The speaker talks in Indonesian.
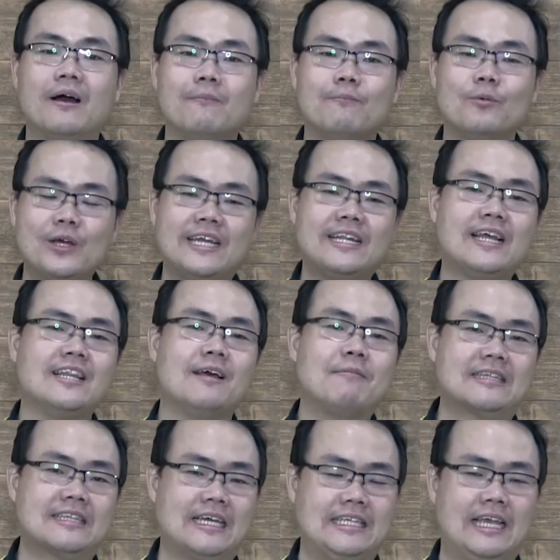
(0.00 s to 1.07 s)
Mungkin Anda
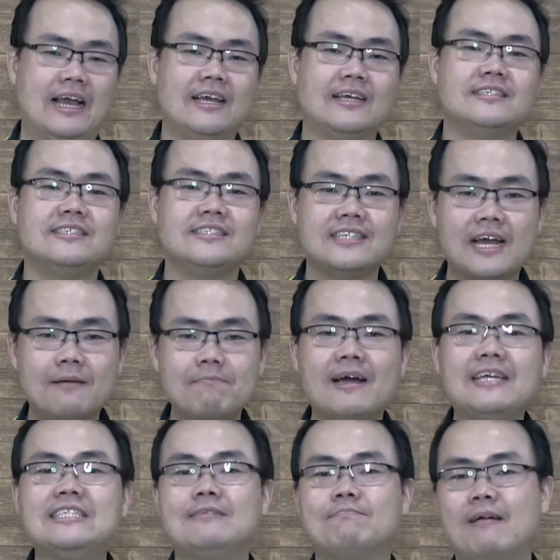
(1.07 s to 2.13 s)
bertanya, siapa
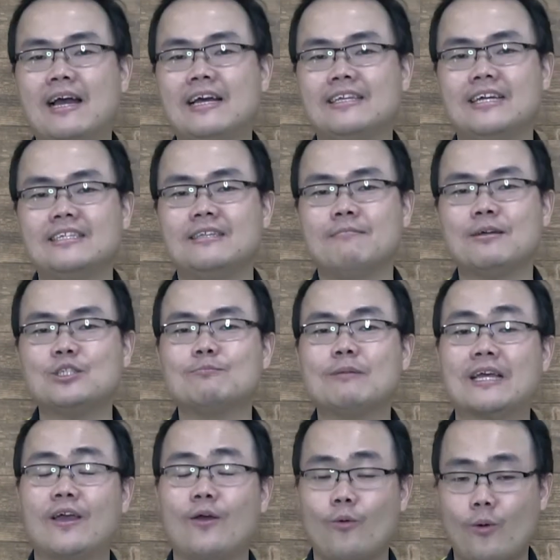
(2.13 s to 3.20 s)
sih Pak yang dimaksud
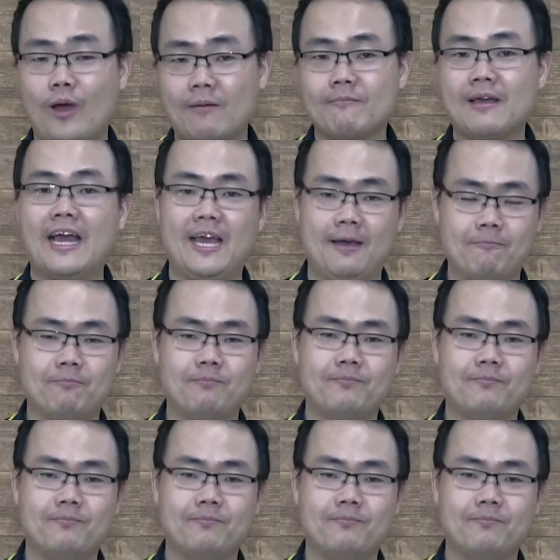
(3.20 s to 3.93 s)
sebagai UMKM?